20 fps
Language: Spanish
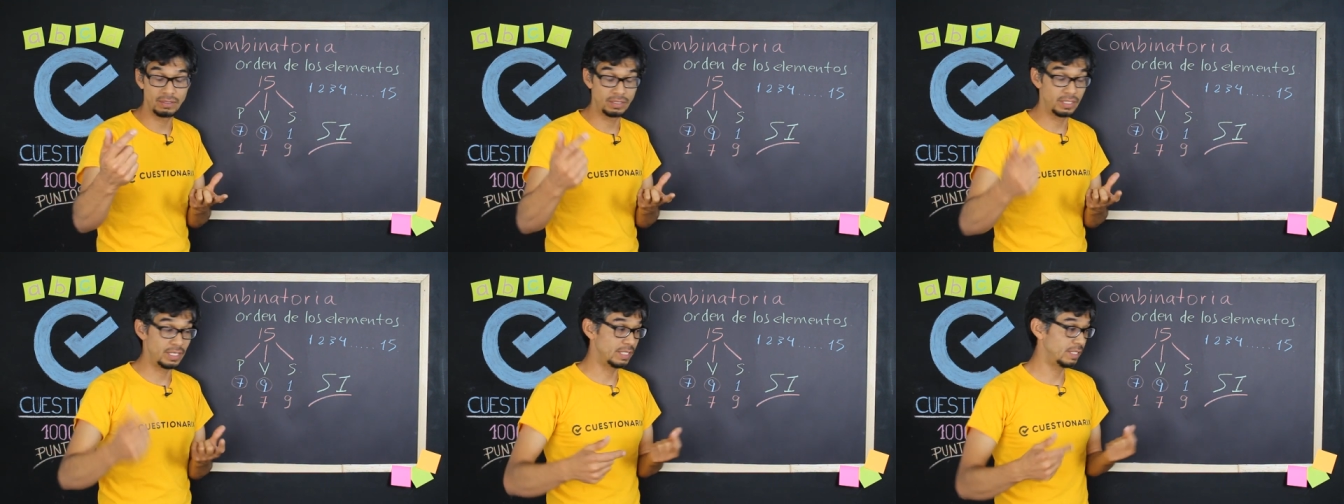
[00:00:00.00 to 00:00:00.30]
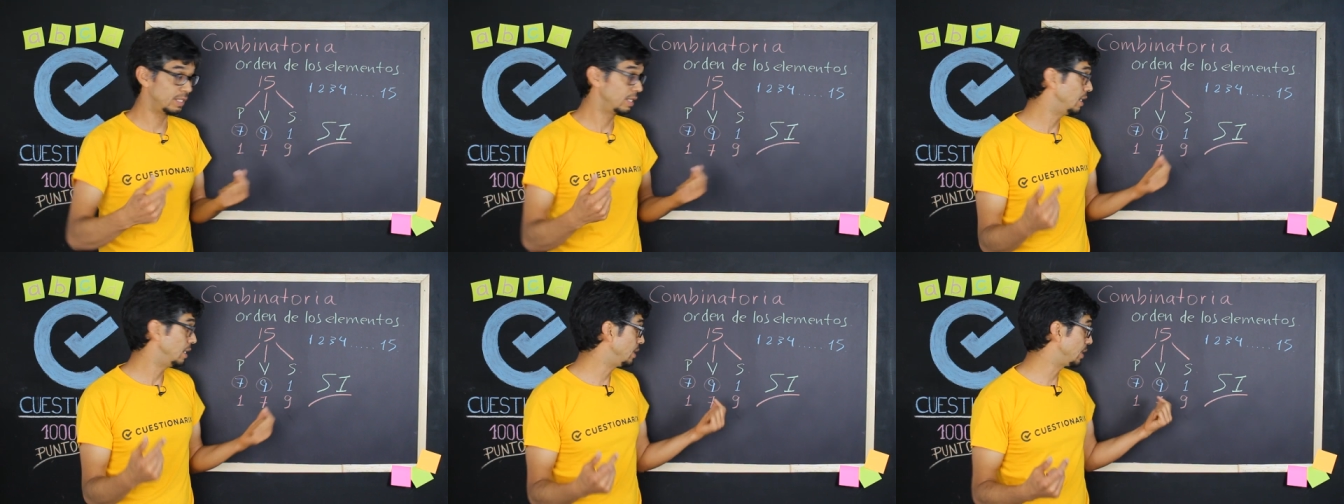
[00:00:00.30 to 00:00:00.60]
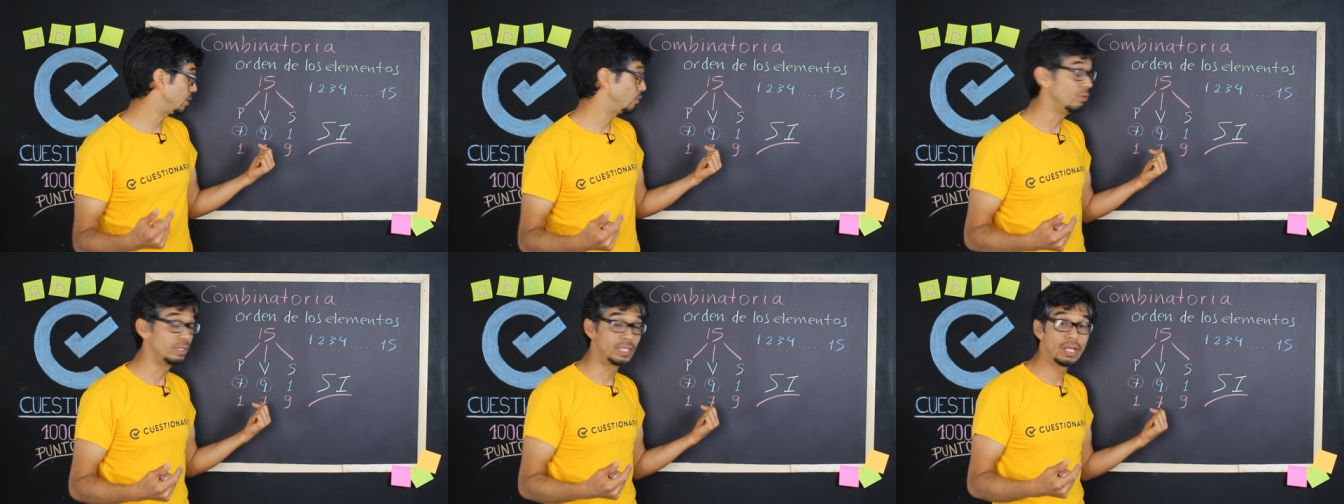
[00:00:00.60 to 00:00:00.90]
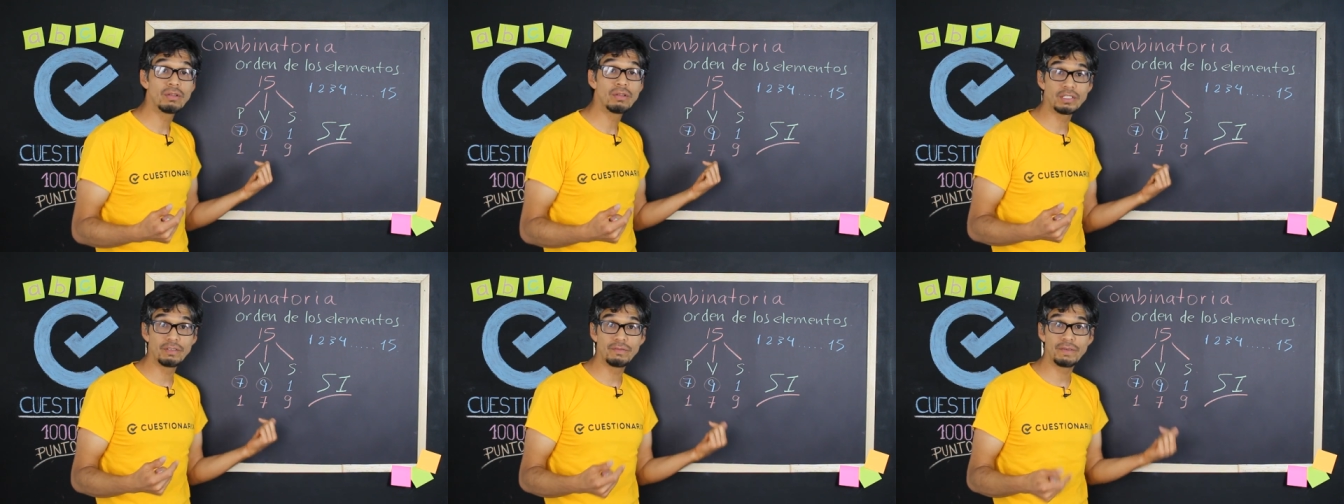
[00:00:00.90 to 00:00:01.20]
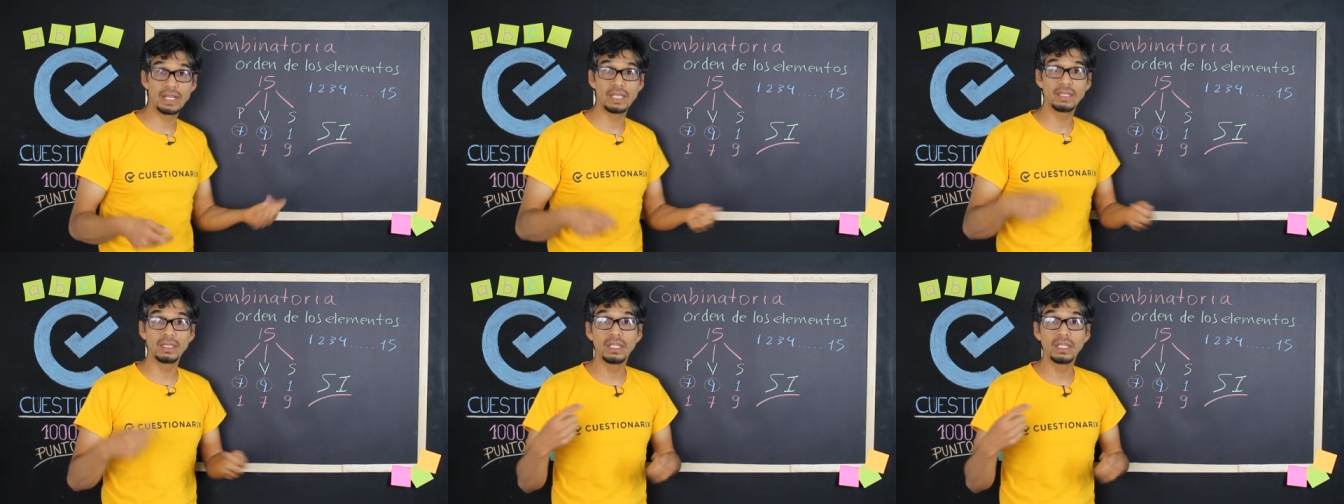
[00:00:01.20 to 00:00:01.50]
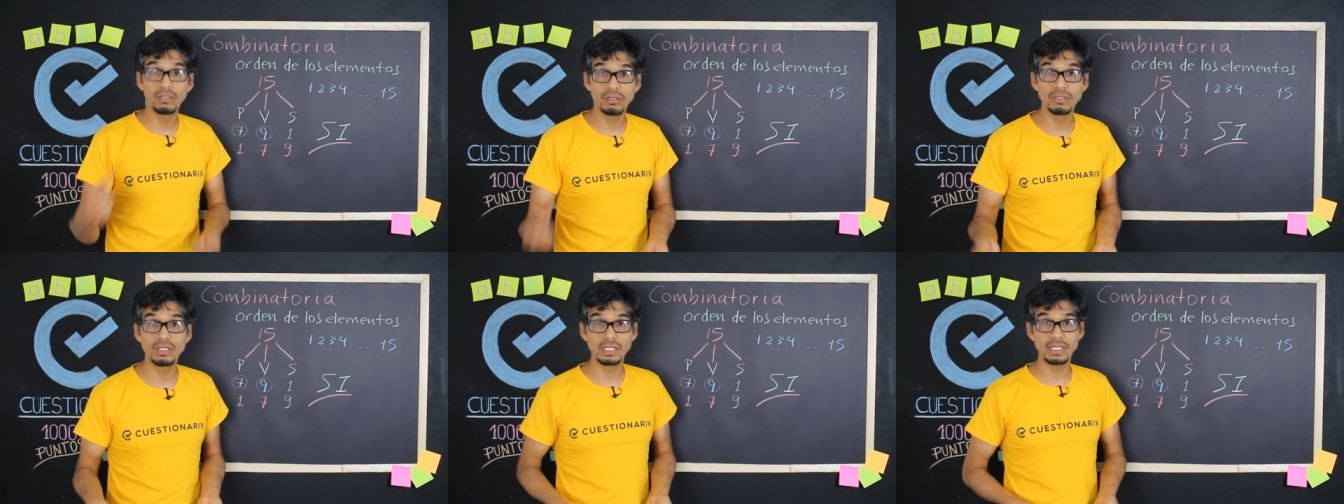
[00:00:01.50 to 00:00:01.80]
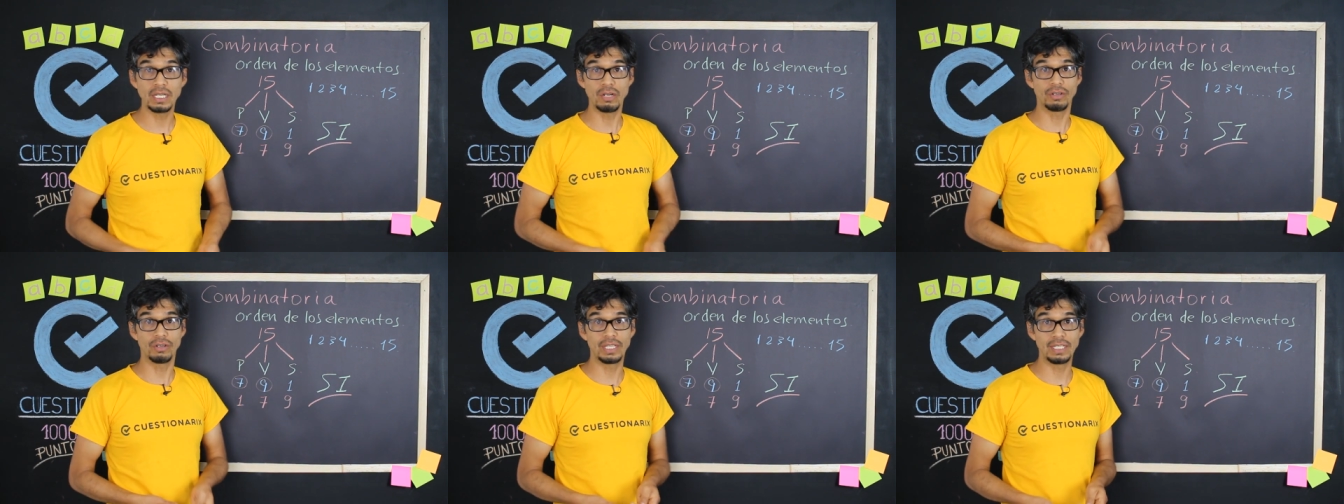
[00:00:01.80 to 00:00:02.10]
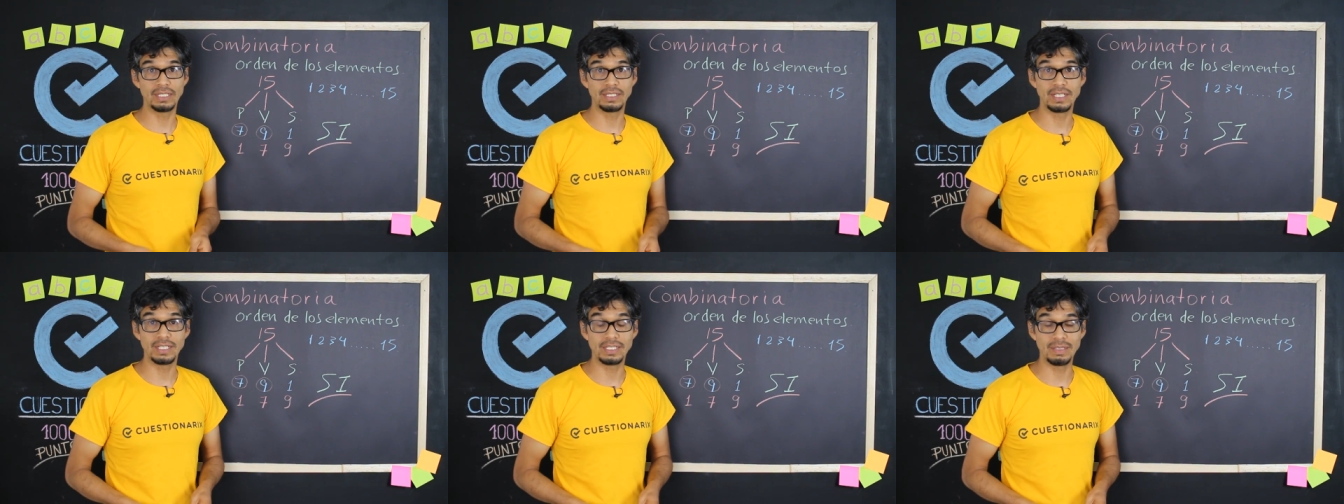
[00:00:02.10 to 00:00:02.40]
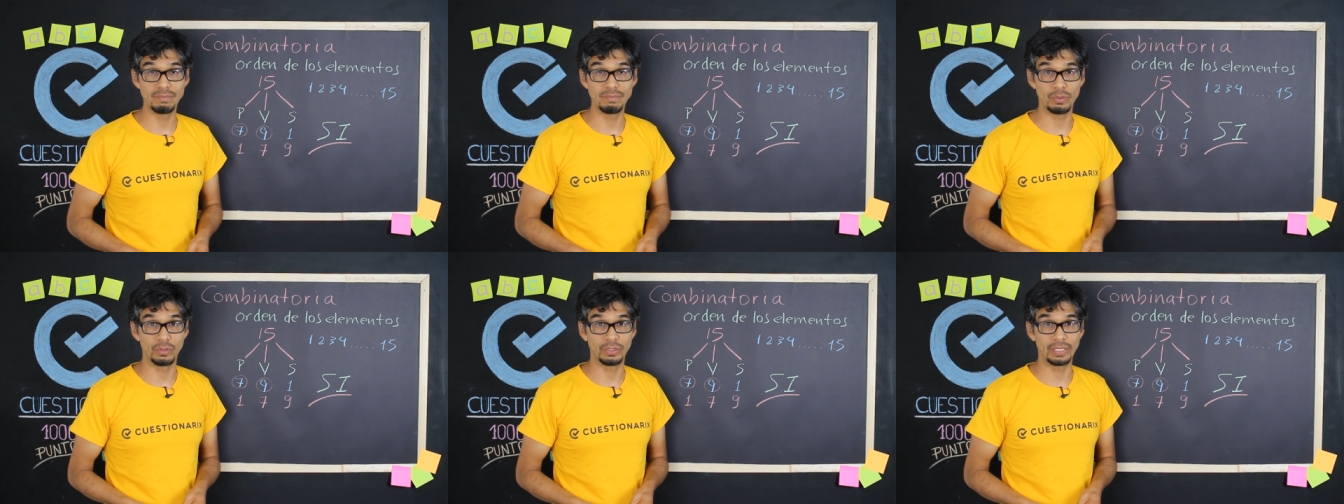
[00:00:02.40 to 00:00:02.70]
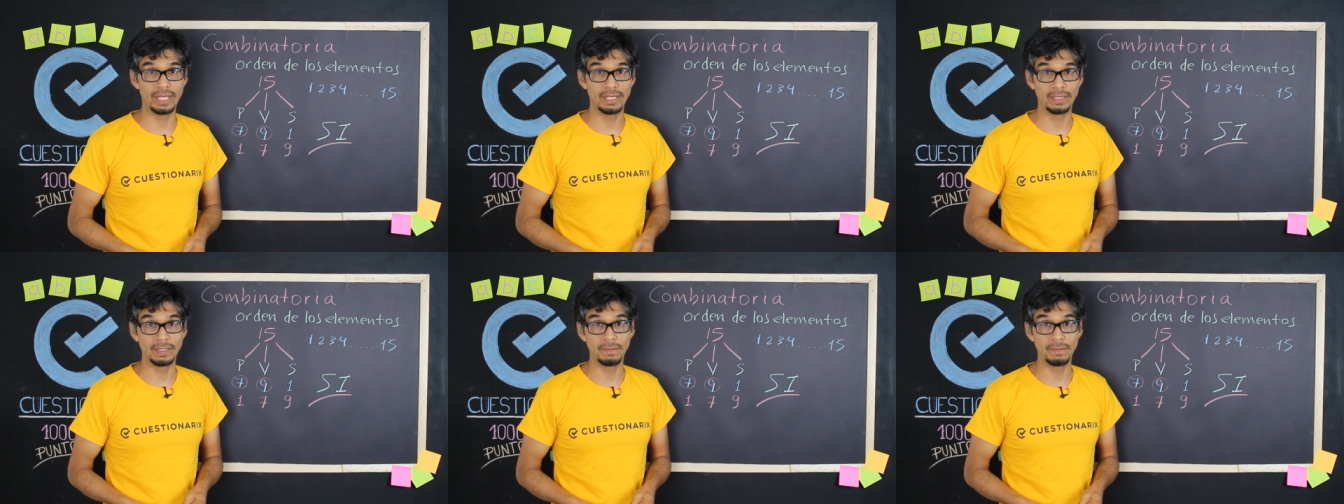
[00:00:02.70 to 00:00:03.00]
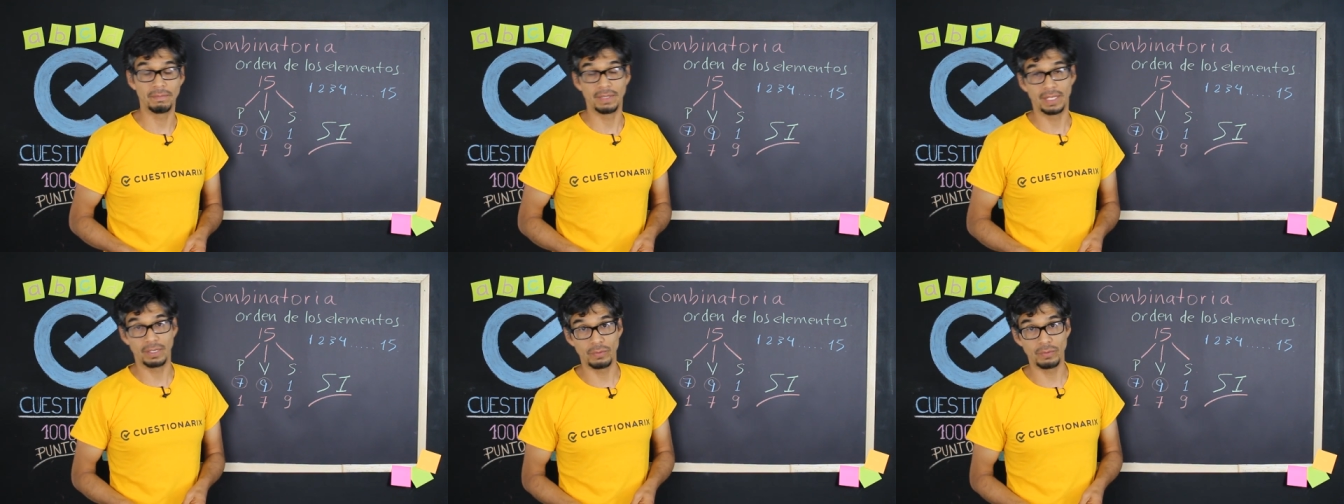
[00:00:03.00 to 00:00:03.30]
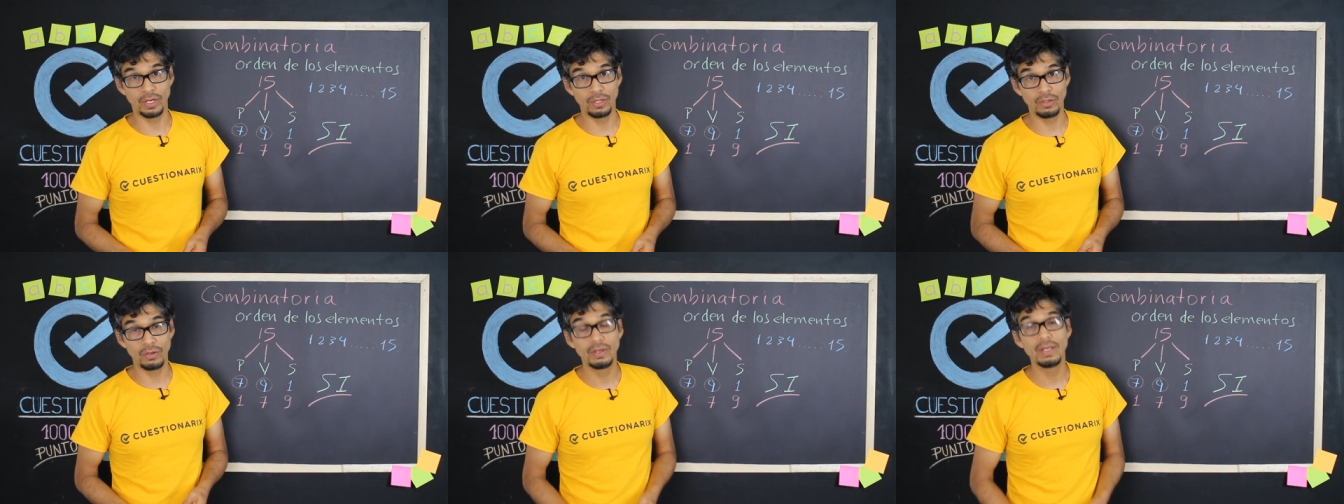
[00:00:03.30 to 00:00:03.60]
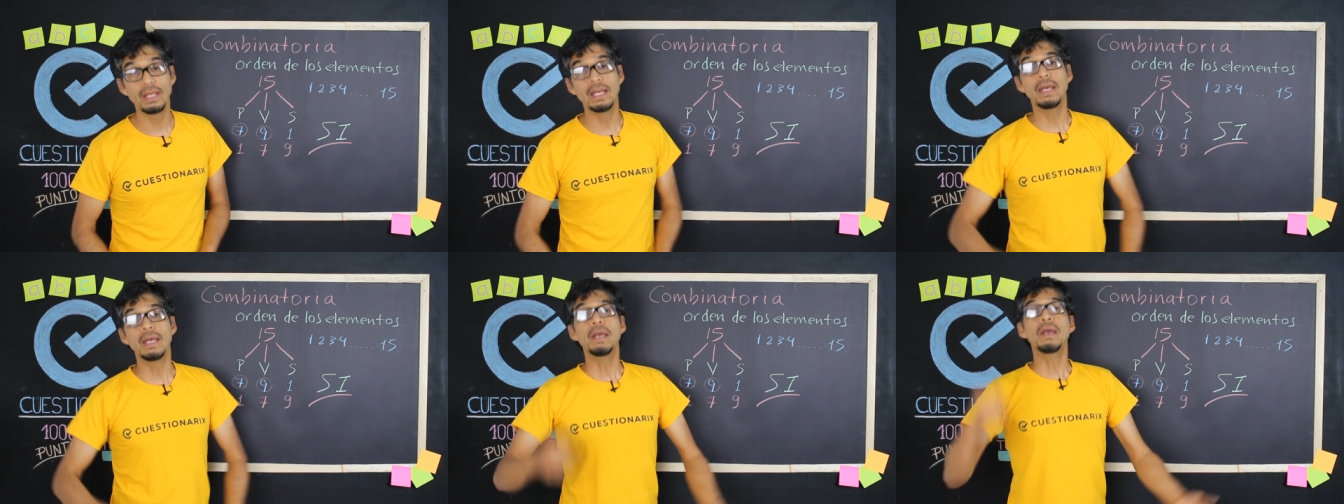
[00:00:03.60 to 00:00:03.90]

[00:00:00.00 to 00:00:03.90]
Si es que el resultado es diferente, entonces el orden sí es importante, ¿de acuerdo?